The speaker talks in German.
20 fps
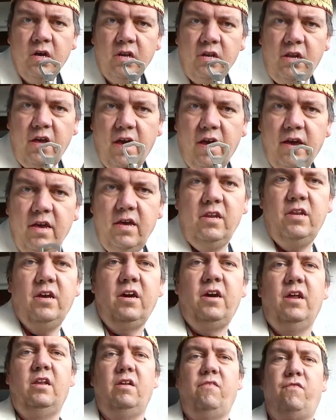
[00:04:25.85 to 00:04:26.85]
der
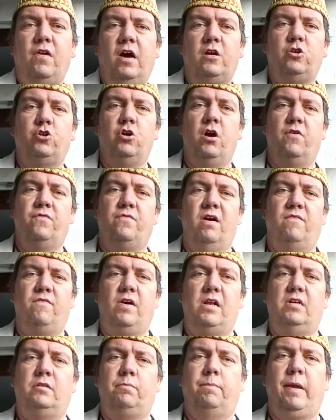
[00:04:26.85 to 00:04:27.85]
integrierte Flaschenöffner,
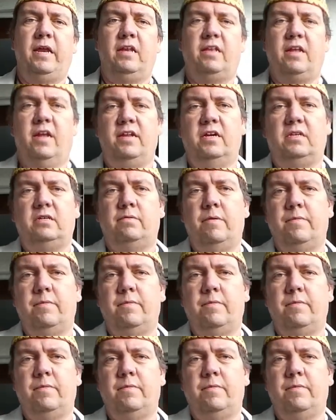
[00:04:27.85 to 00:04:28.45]
weil es bringt ja nichts,